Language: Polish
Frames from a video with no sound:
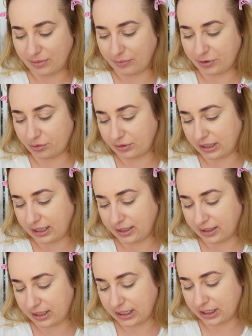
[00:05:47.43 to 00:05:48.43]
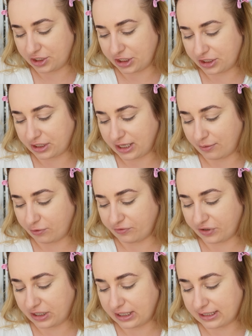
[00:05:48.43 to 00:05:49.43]
mamy tutaj e, 6 gramów
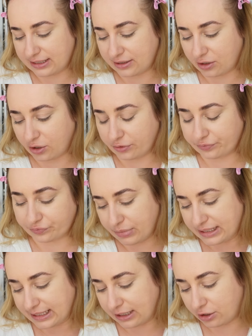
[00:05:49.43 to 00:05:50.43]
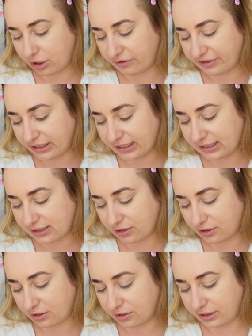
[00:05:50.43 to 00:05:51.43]
i jest to beztalkowe. Jest
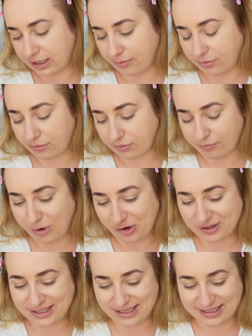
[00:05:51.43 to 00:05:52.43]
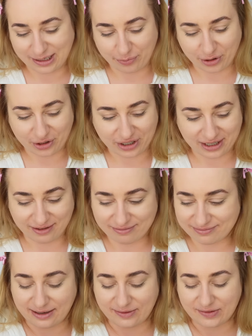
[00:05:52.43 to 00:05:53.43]
to nam mące z tapioki.
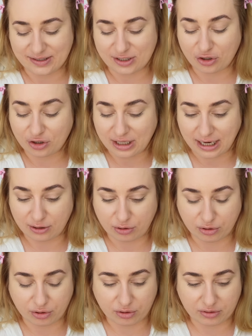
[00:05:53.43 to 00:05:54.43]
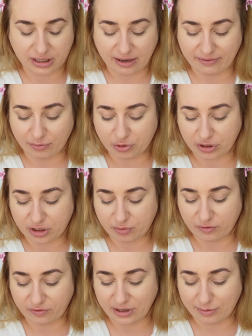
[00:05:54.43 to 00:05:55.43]
E, co do talku, ja Wam już kiedyś
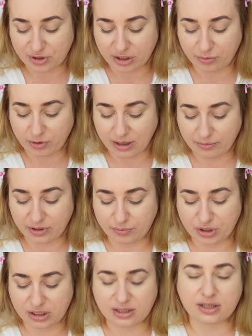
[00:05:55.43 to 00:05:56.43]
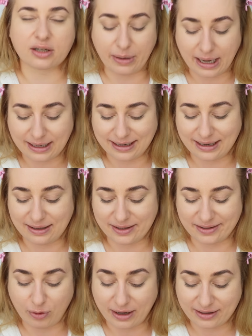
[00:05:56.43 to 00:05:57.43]
mówiłam, że robiłam przez parę
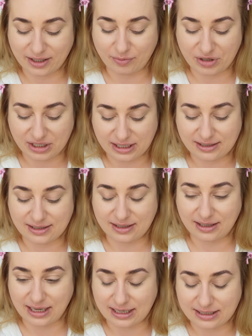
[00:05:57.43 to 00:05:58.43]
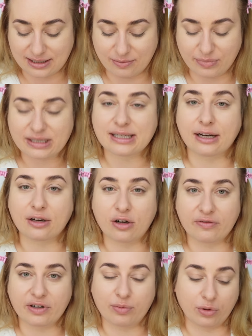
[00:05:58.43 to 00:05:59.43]
ładnych miesięcy test bez
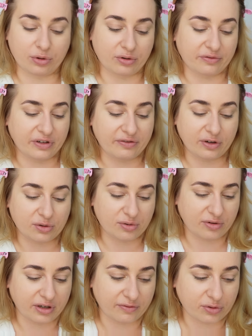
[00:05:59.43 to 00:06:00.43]
pudrów i w końcu go nie